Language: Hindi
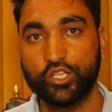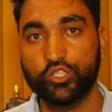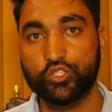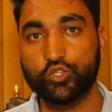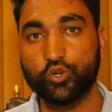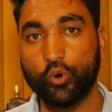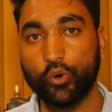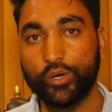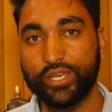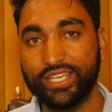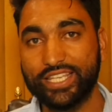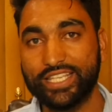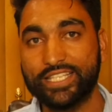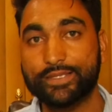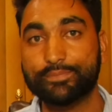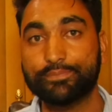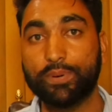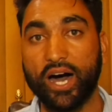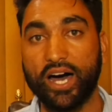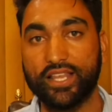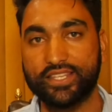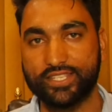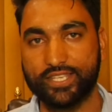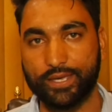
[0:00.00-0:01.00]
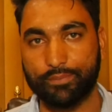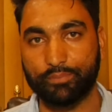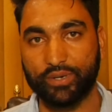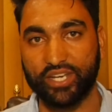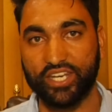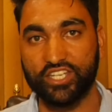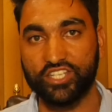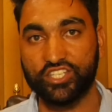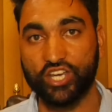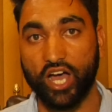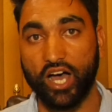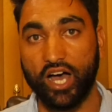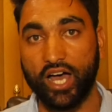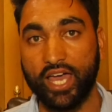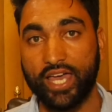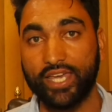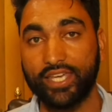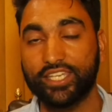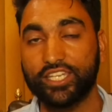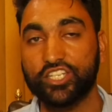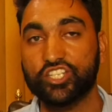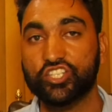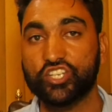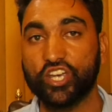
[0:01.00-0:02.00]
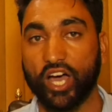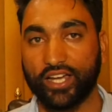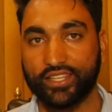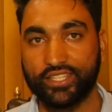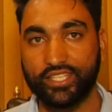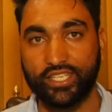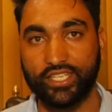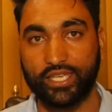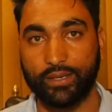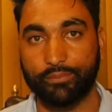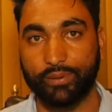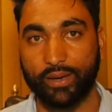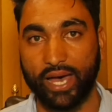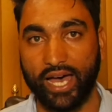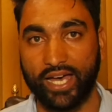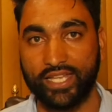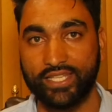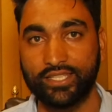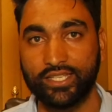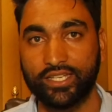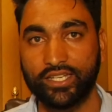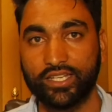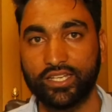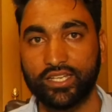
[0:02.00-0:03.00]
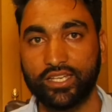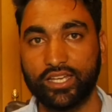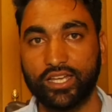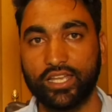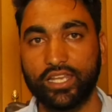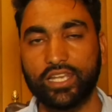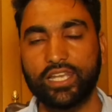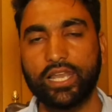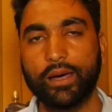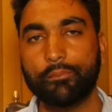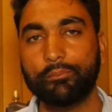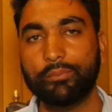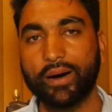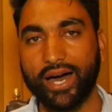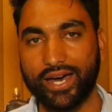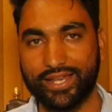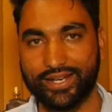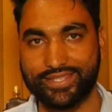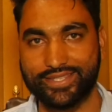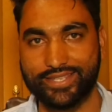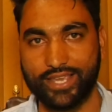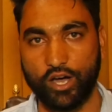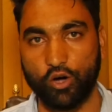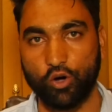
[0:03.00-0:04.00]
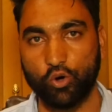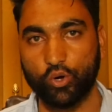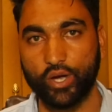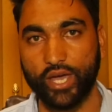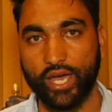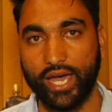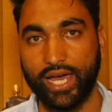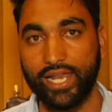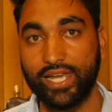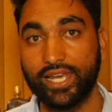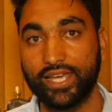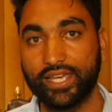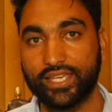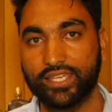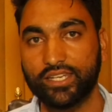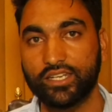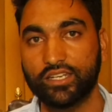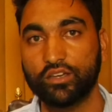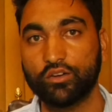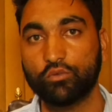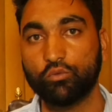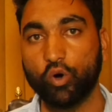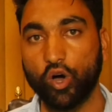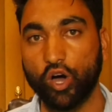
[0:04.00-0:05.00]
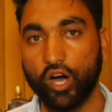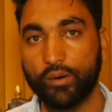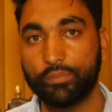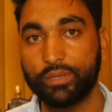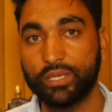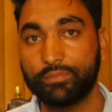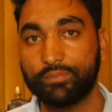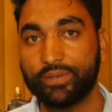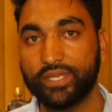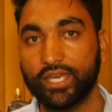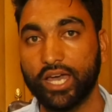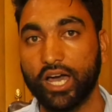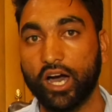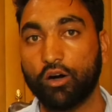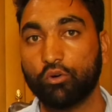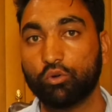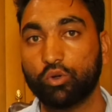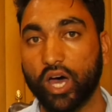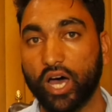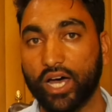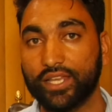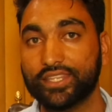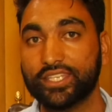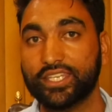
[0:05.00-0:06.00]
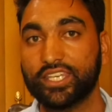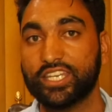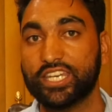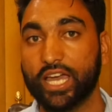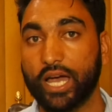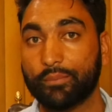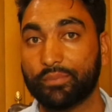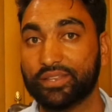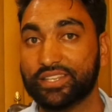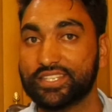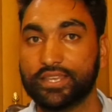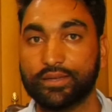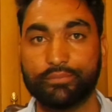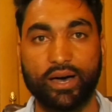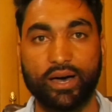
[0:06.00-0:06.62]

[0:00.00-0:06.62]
जो इस बात से परेशान हैं कि शादी के बाद लंबा अरसा हो गया है लेकिन वो अभी भी औलाद की नियामत से